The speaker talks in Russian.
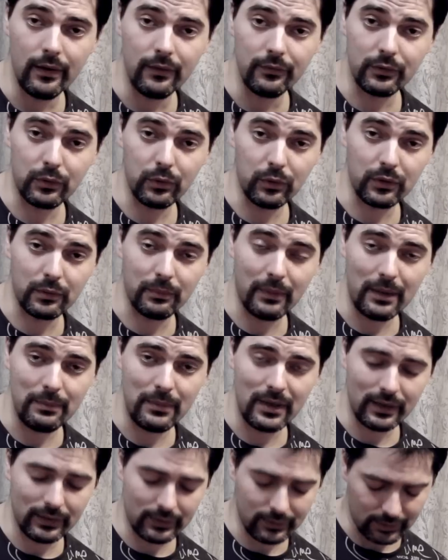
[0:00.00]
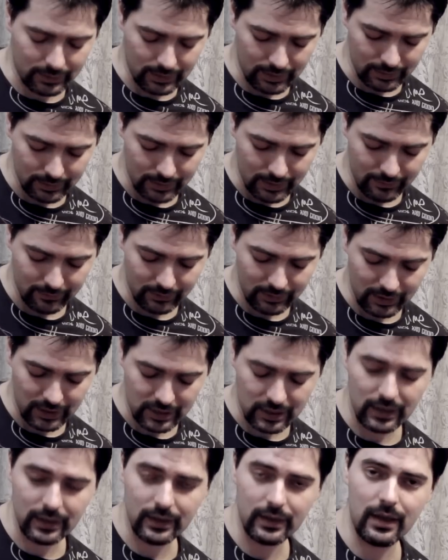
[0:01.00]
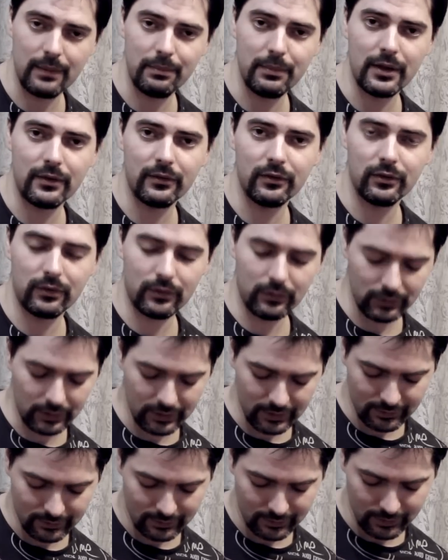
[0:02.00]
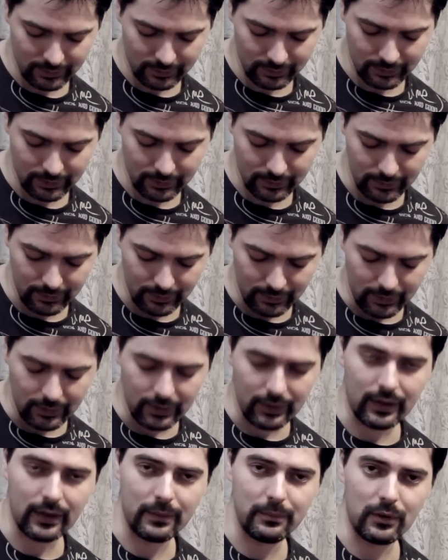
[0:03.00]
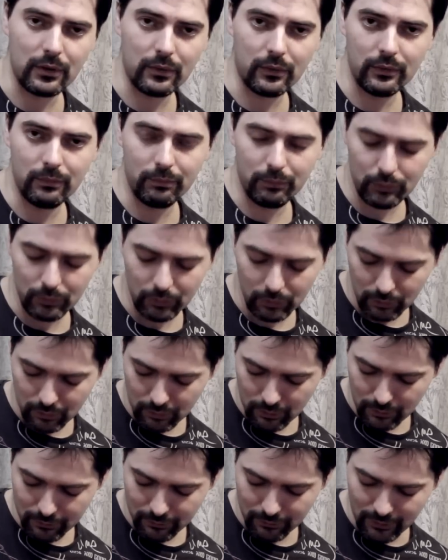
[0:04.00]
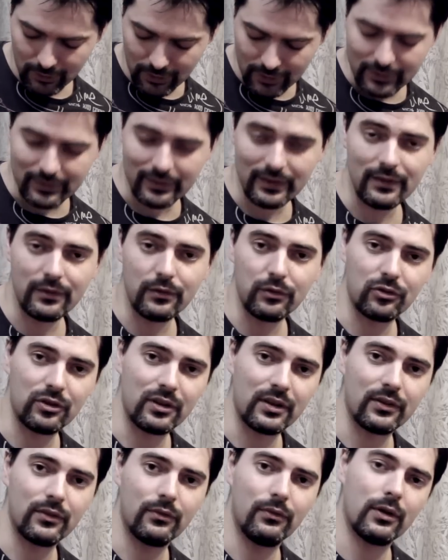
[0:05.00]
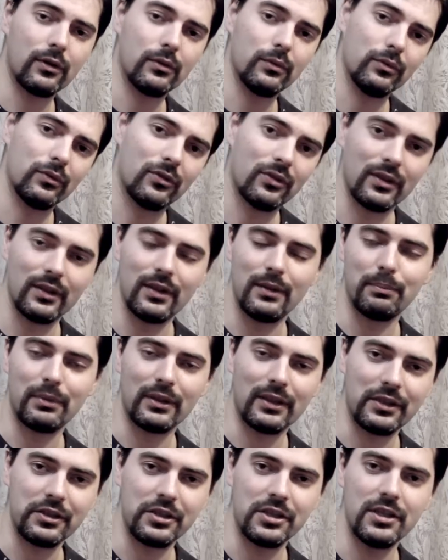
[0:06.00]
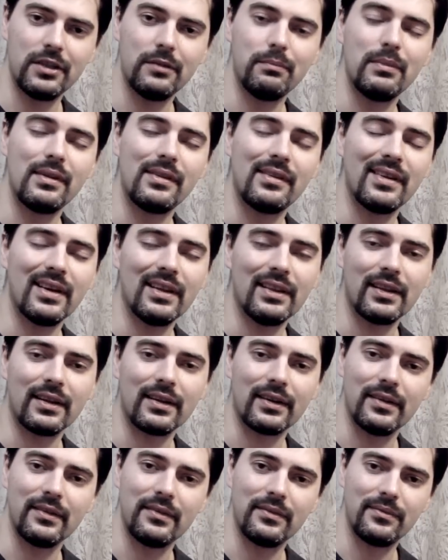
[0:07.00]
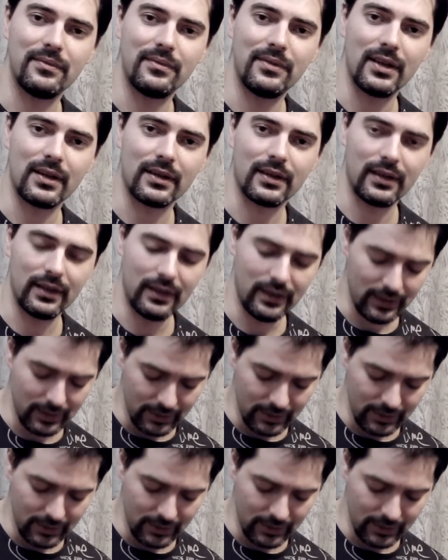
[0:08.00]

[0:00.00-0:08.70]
В тот момент, когда вы дошли до первой струне сделали Хамерон, пул-офф. Здесь нужно развернуться и потащить медиатор вверх.